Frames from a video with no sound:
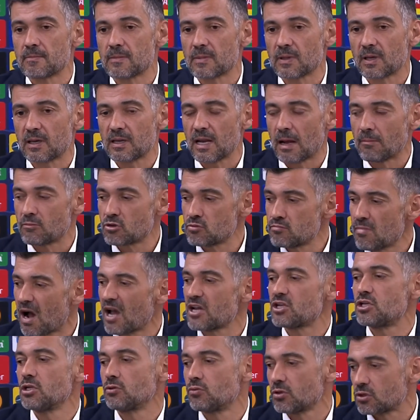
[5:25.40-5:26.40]
criámos
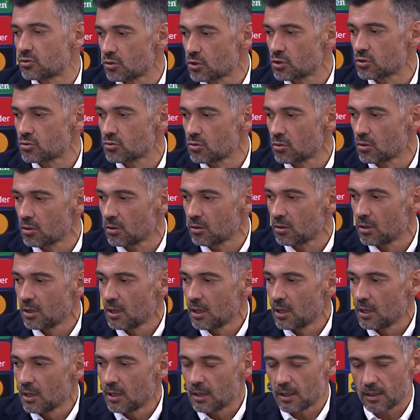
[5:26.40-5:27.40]
mais situações de golo,
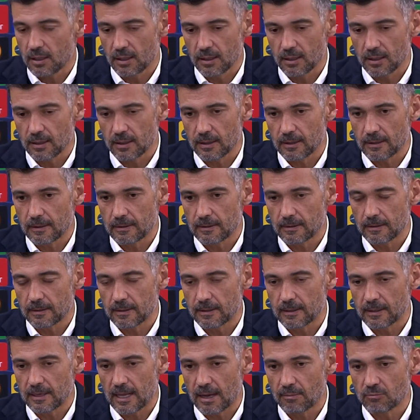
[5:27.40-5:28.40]
uh,
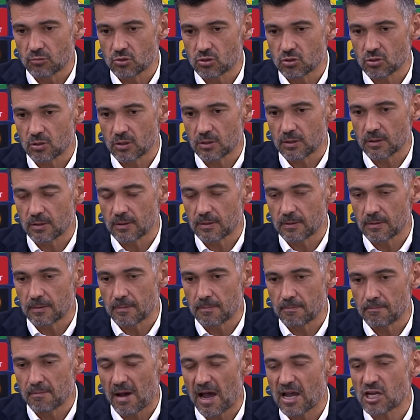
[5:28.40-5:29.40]
criámos uh,
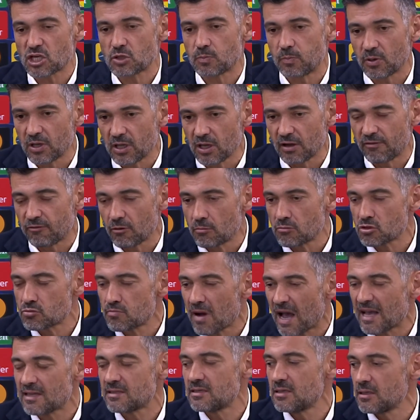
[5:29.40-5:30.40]
mais perigo, fomos
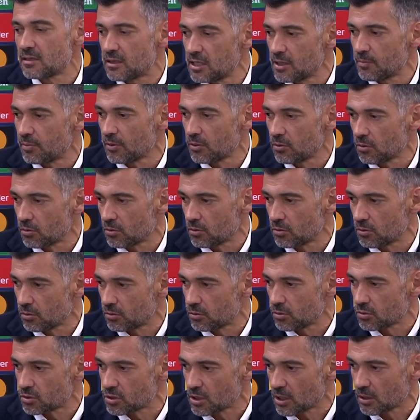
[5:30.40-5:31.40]
mais equipa do, do,
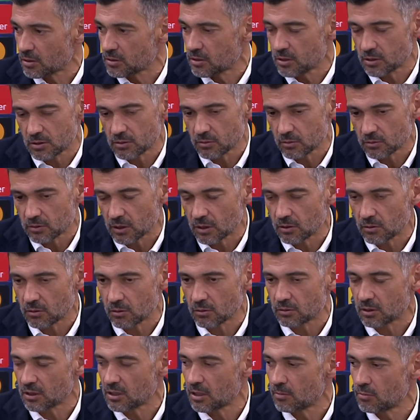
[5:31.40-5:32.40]
que o Chelsea, isso não tenho,
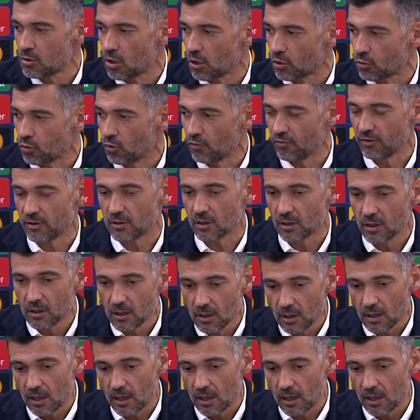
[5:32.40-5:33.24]
não tenho a menor dúvida.